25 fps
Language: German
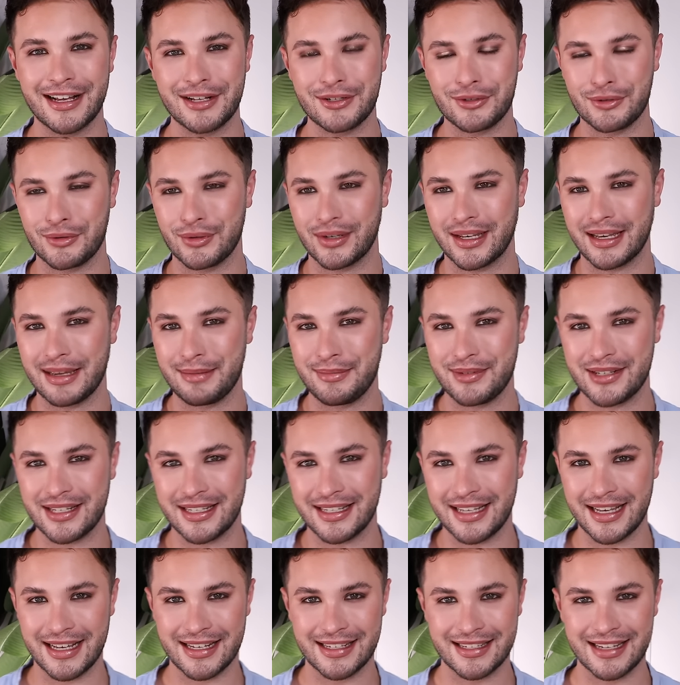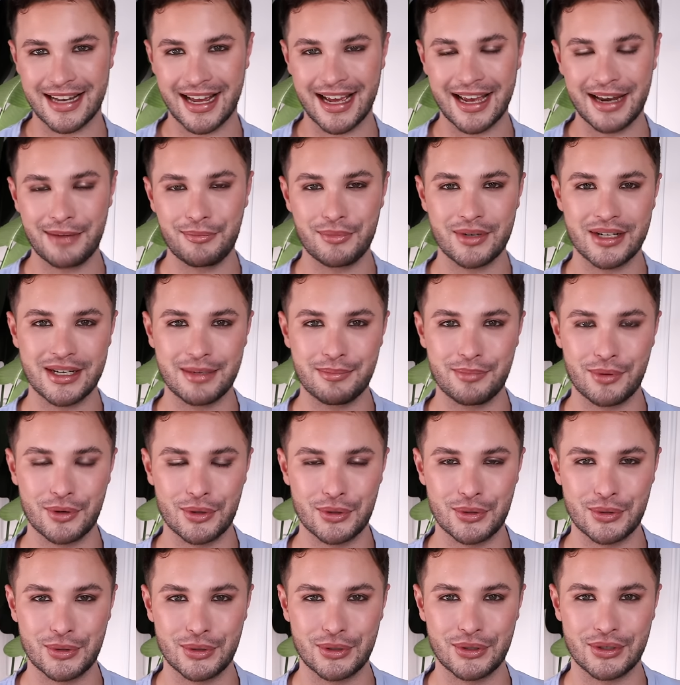Also du cremst dich erst ein mit dem
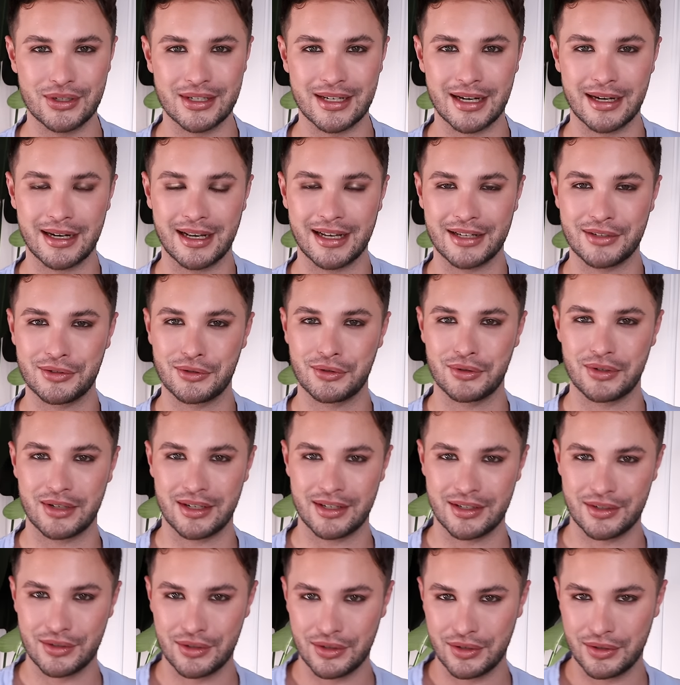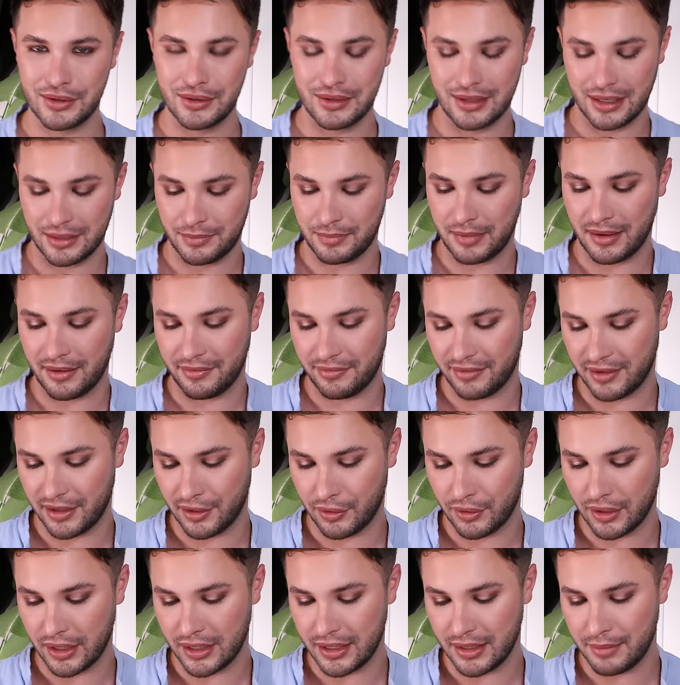Produkt und dann kannst du das, das
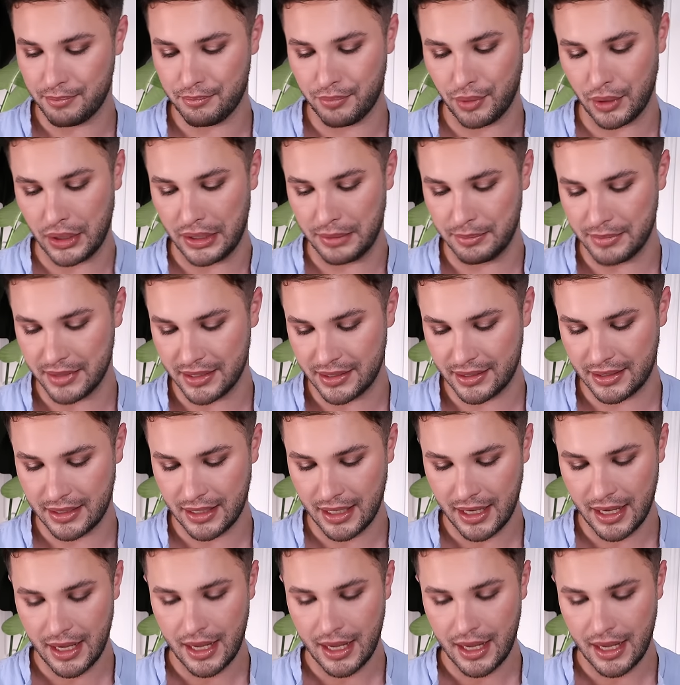Parfum oder den Body Mist